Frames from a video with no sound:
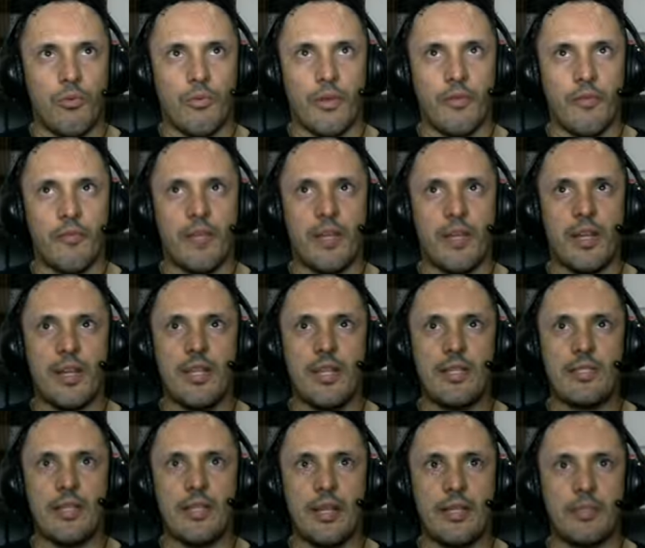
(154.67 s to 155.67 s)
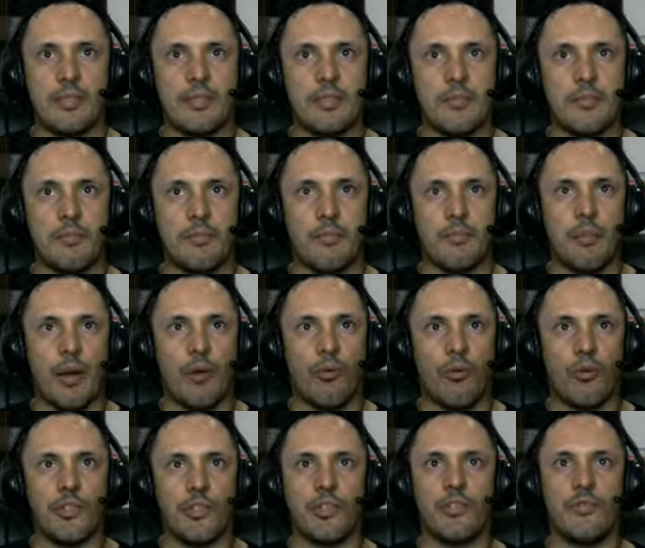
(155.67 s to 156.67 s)
referência esse
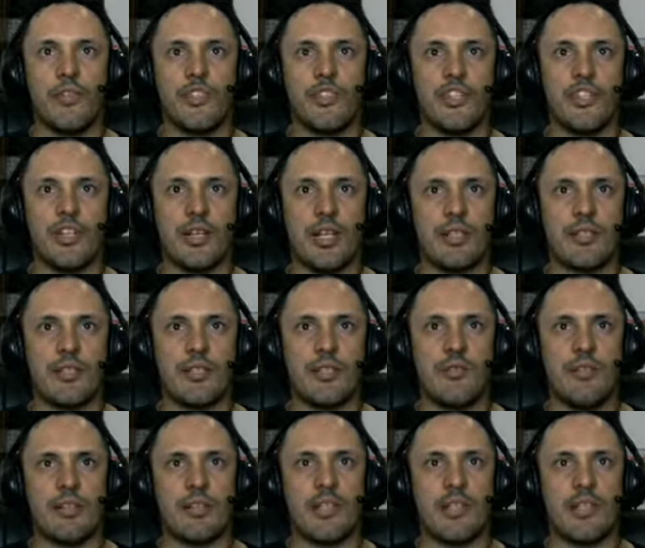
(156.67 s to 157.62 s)
pacote de vegetação, as